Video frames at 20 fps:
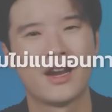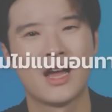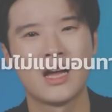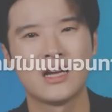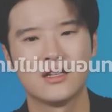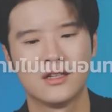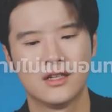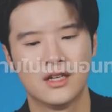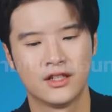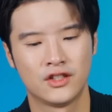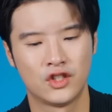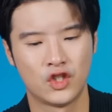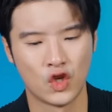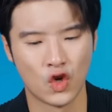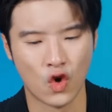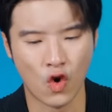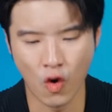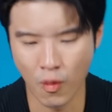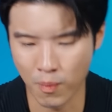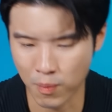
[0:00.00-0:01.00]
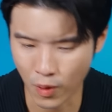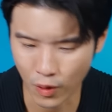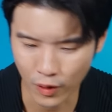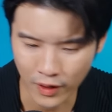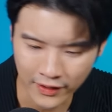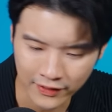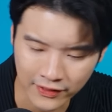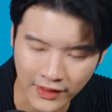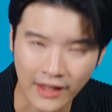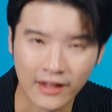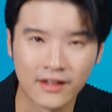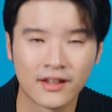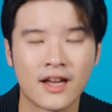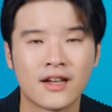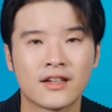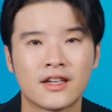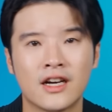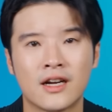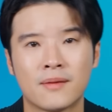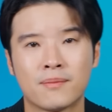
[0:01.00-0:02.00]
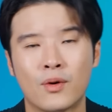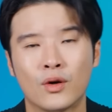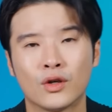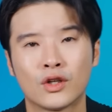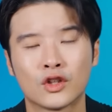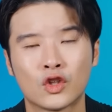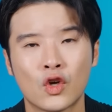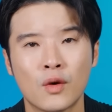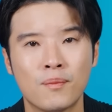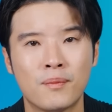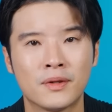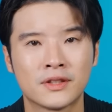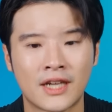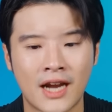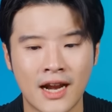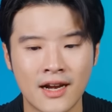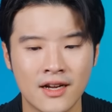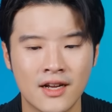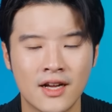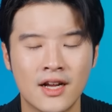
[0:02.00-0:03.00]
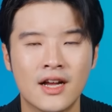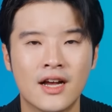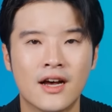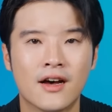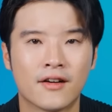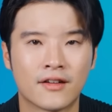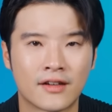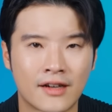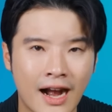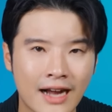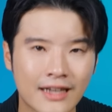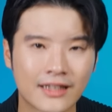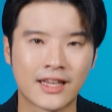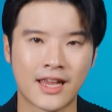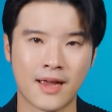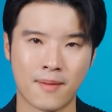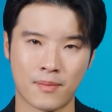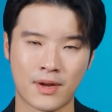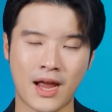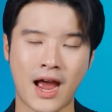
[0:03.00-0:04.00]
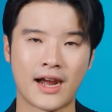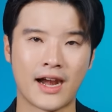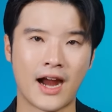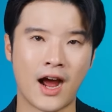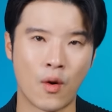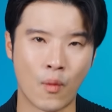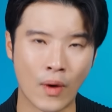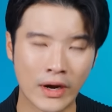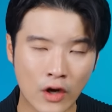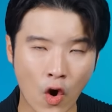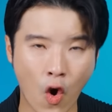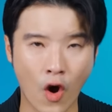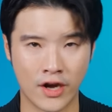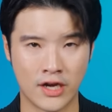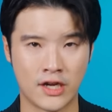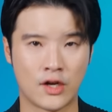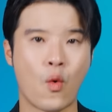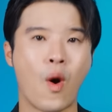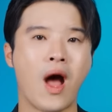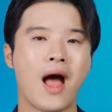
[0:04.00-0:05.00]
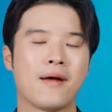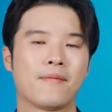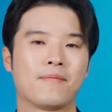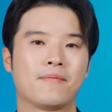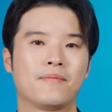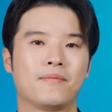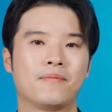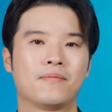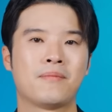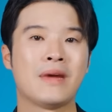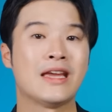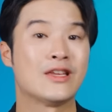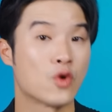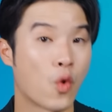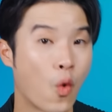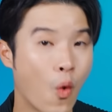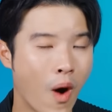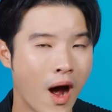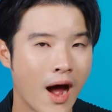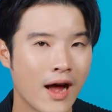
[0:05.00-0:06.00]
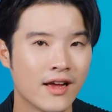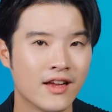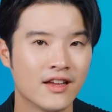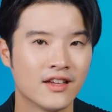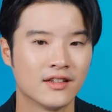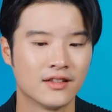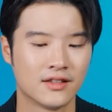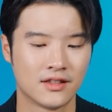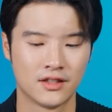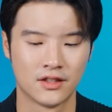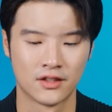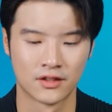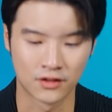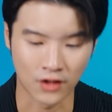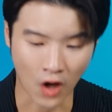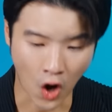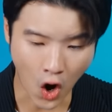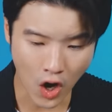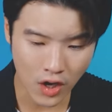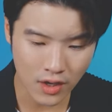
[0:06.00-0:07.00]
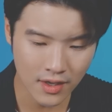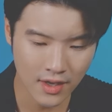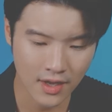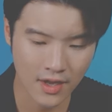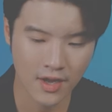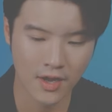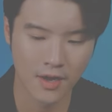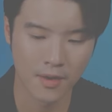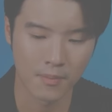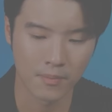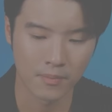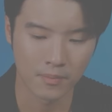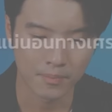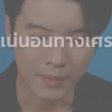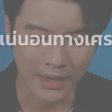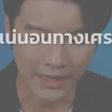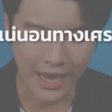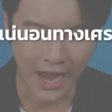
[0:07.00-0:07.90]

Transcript: ยนะ geopolitics นะเกิดผลกระทบเพราะฉะนั้นรัดเข็มขัดเอาไว้ก่อนดีกว่าไม่ชัวร์ 2. เป็น